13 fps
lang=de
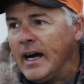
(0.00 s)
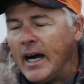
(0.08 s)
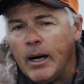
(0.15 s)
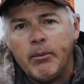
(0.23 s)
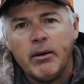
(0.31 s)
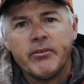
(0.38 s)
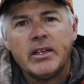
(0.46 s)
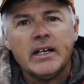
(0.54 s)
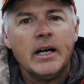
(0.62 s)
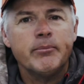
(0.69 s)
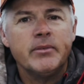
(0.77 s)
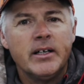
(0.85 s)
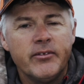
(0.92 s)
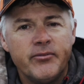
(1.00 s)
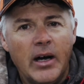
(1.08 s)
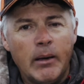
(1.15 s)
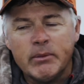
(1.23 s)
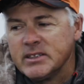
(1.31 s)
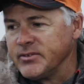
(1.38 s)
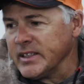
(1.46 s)
Aber wir haben
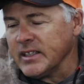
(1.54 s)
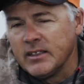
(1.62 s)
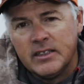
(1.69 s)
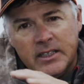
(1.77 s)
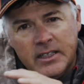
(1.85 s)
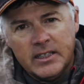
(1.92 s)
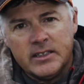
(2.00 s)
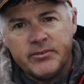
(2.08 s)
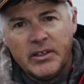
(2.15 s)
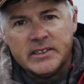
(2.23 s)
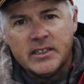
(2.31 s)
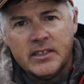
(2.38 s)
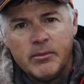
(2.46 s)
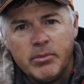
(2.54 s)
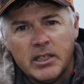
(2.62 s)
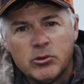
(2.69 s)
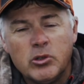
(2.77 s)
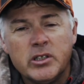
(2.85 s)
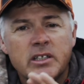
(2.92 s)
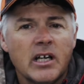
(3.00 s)
warmes Wetter. Die
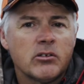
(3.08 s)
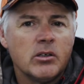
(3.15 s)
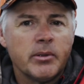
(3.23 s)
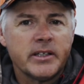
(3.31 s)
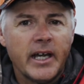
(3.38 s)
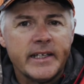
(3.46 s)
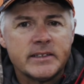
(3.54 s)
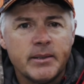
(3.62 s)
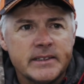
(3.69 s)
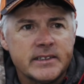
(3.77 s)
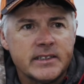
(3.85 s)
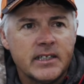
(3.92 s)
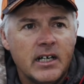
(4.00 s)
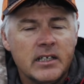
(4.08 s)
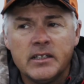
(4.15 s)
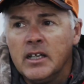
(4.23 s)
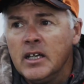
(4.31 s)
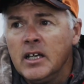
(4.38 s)
Wassertemperatur liegt aktuell bei 23 Grad.